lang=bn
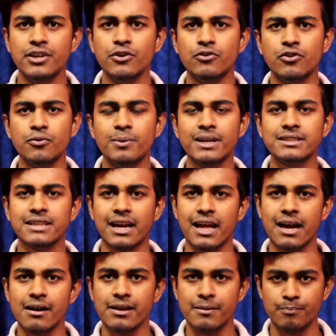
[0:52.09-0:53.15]
ইউটিউবের
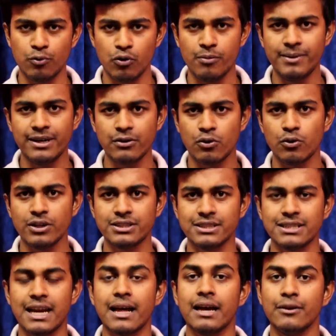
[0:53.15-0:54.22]
যারা ইমপ্লুমেন্ট রয়েছে
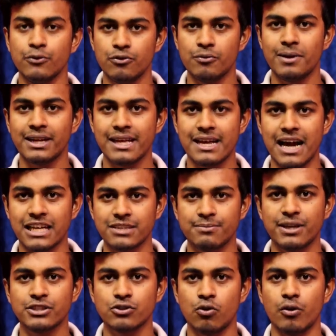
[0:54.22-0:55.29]
যারা ইউটিউবে আর কি
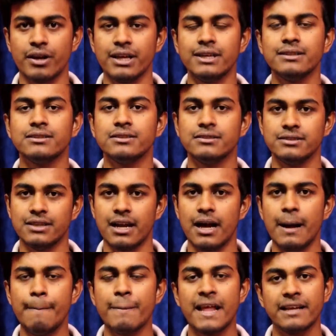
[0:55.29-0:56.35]
কাজবাজ করে যারা
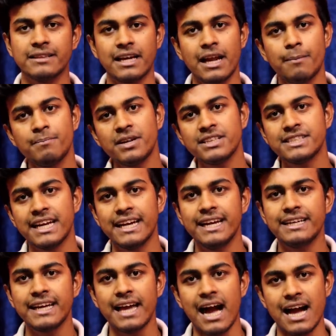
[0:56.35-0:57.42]
তারা আপনার
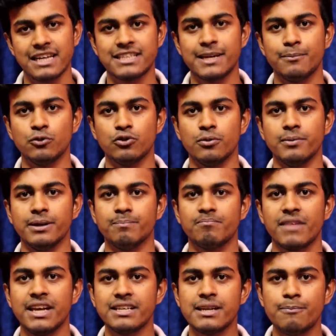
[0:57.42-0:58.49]
চ্যানেলটায় আসে প্রথমে
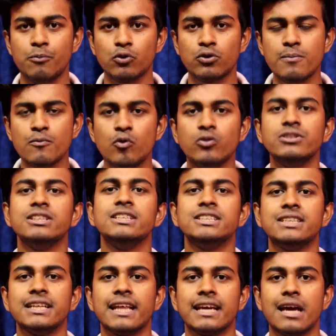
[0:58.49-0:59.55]
এসে প্রথম কোন
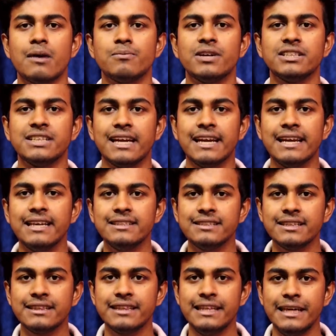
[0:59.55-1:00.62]
জিনিসটা দেখে আপনার চ্যানেলের
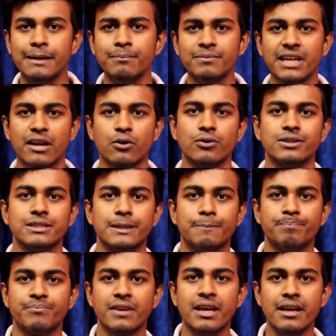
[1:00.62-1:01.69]
যে থিমটা রয়েছে
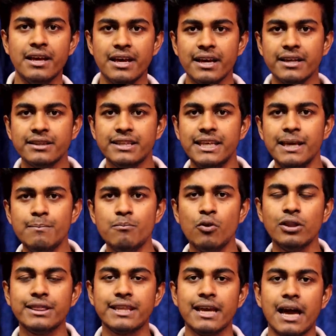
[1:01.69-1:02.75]
থিম
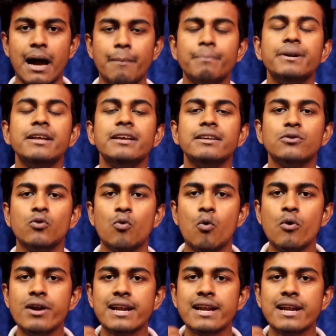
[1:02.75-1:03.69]
বলতে আপনি কোন